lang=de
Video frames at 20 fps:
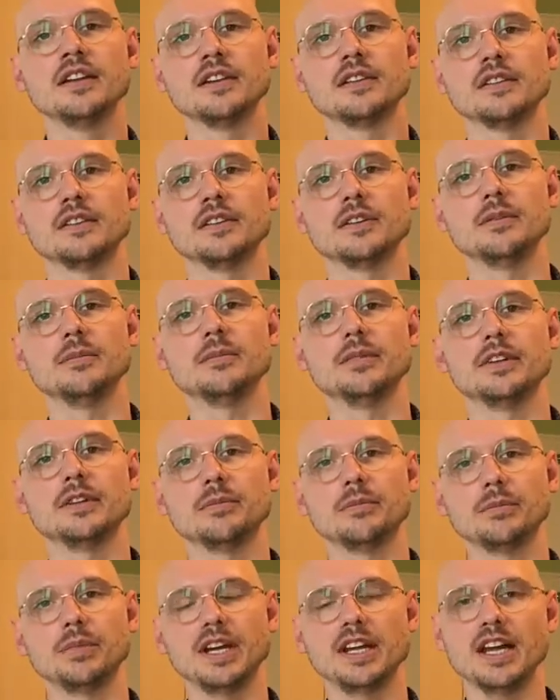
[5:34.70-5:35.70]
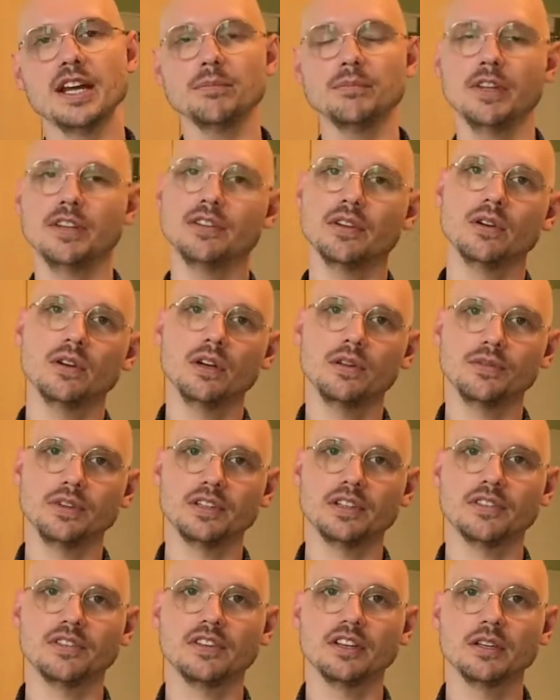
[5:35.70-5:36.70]
Ähm, bei Erben ist auch häufig
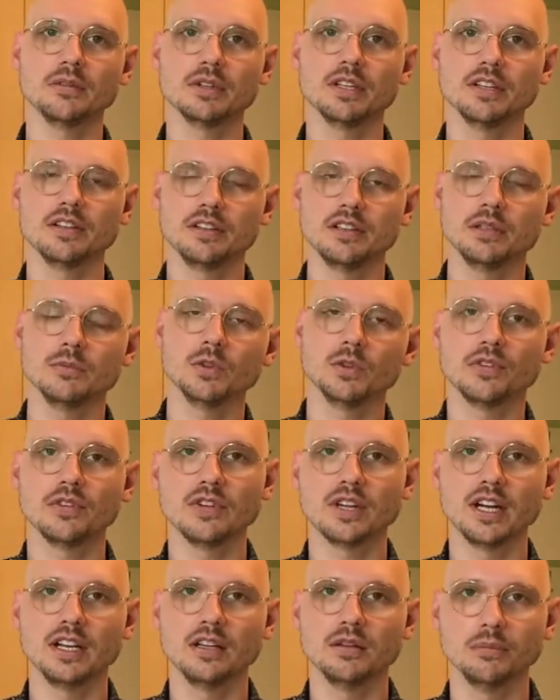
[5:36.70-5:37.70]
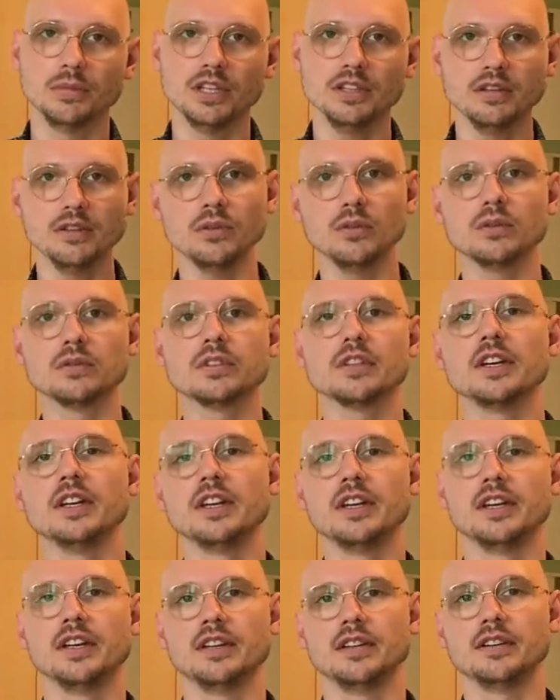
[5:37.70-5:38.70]
das Thema die emotionale Bindung.
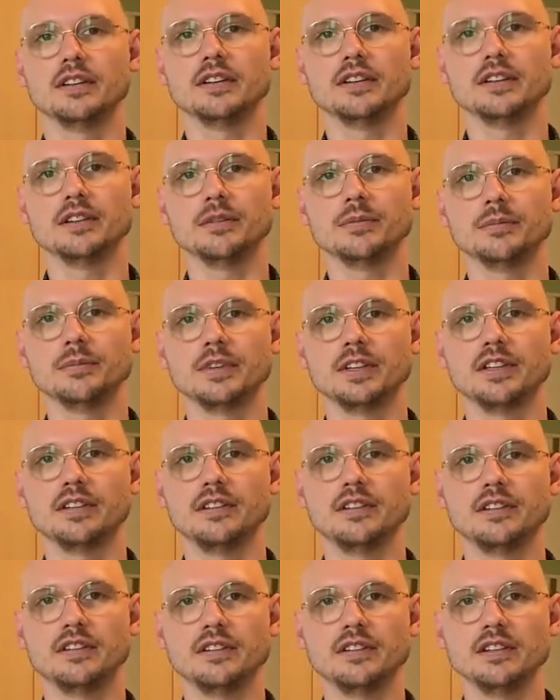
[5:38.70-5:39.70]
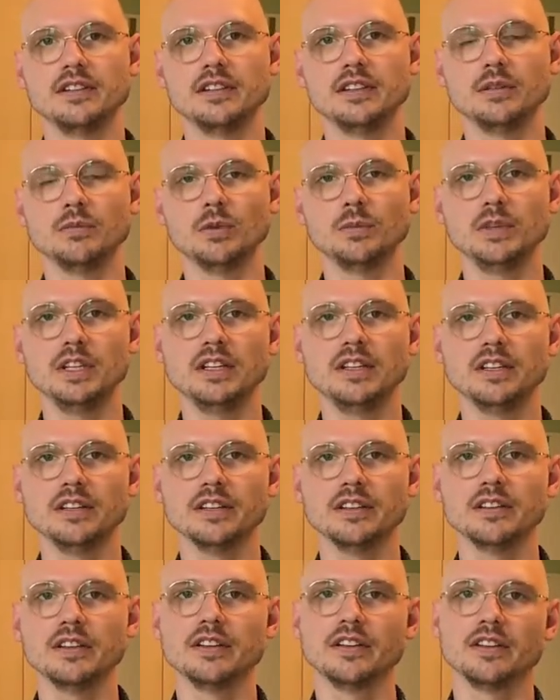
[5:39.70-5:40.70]
Ähm, die
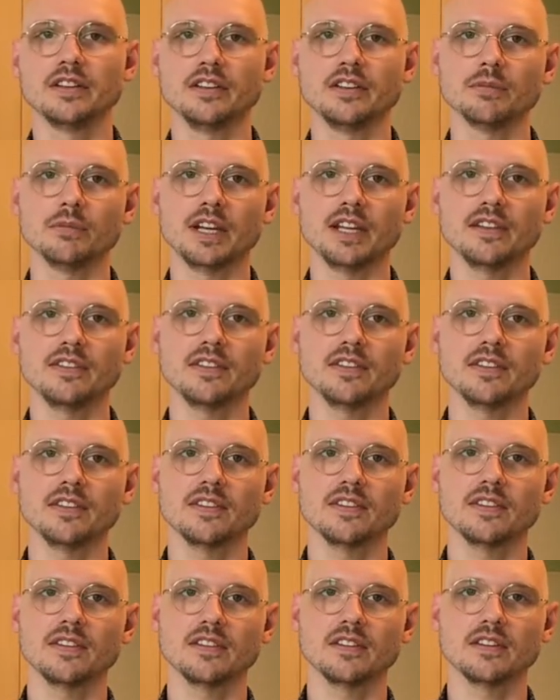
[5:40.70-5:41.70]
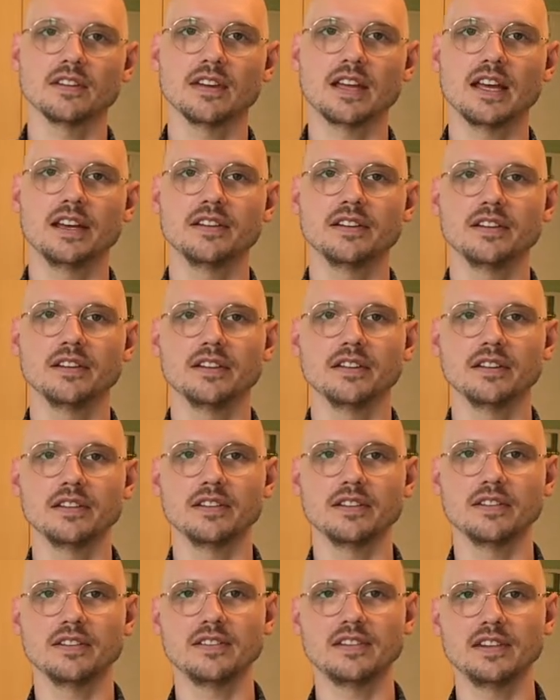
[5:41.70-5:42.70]
Immobilie ist meistens äh, ein
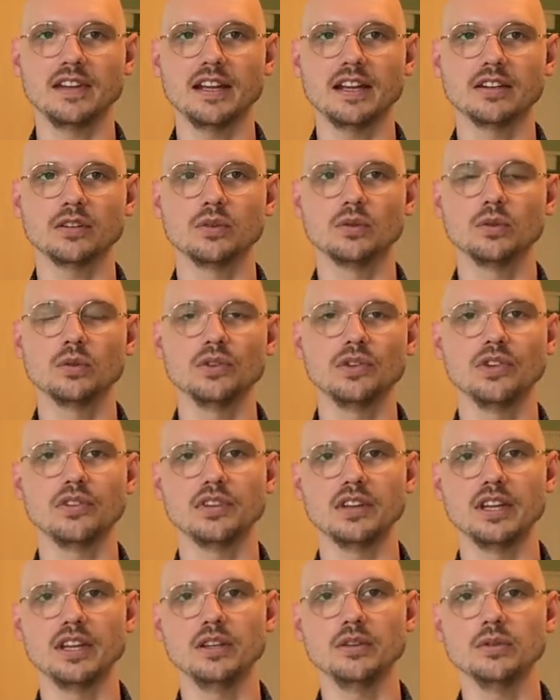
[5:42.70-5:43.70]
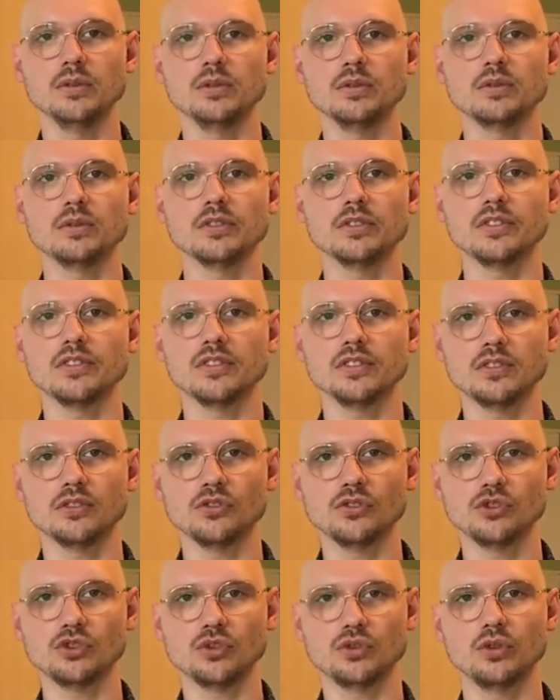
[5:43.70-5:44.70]
sehr großes
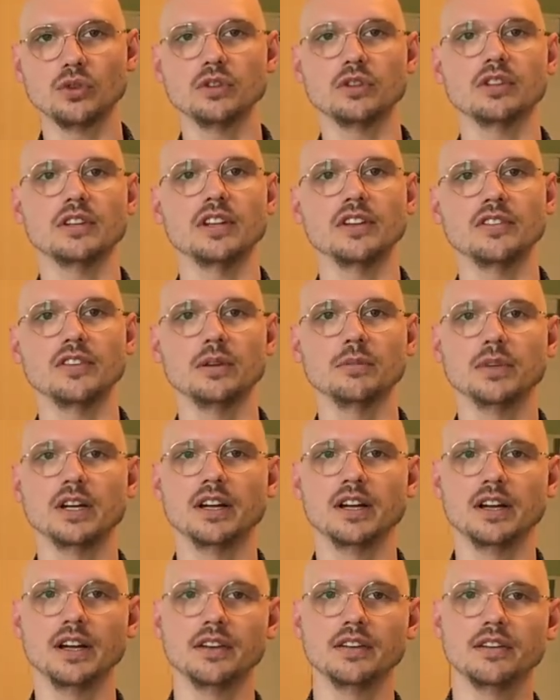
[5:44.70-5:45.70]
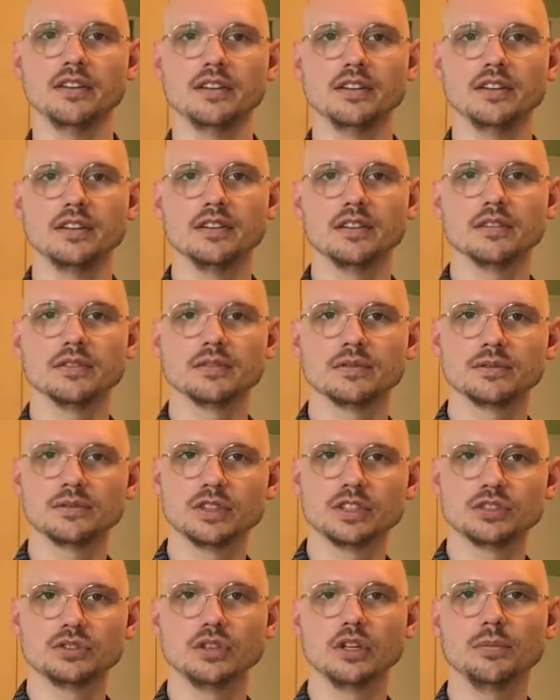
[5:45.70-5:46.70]
Erinnerungsstück, das immer an die
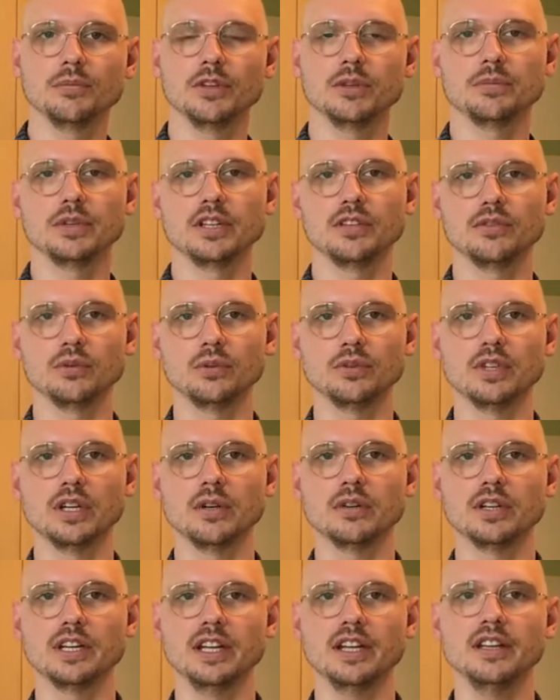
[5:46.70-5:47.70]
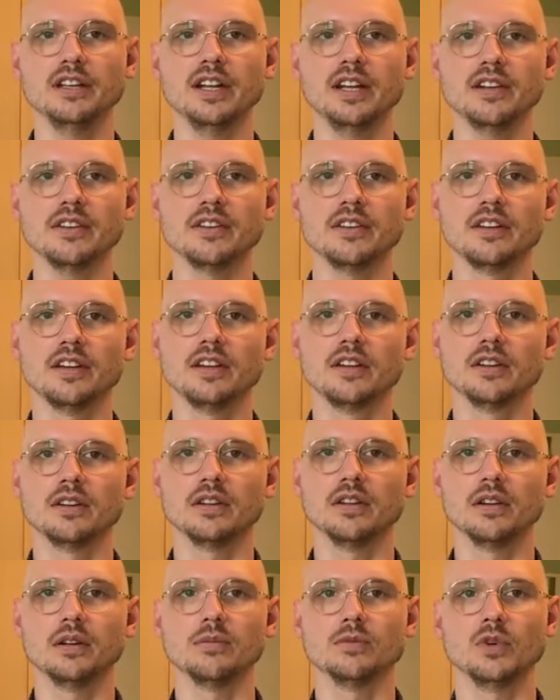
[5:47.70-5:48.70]
verstorbene Person auch erinnert,
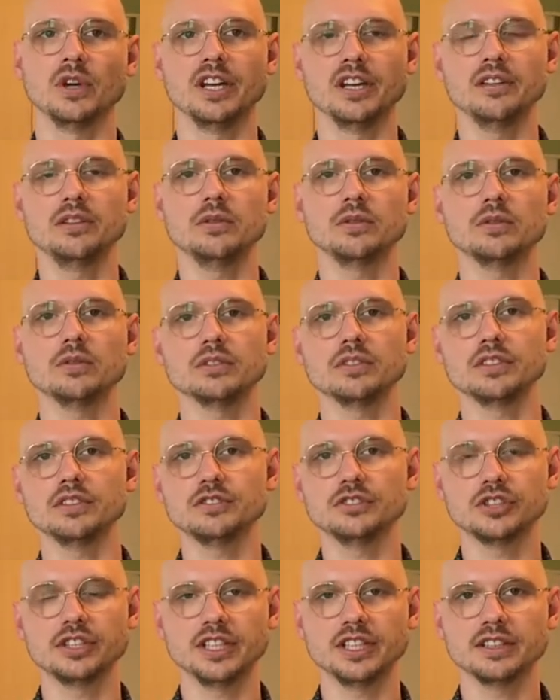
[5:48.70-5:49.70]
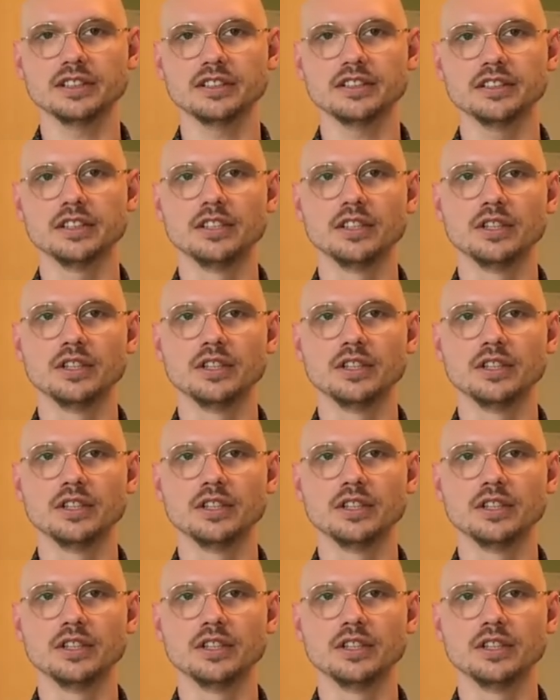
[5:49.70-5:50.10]
ähm, wo Erinnerungen drin stecken.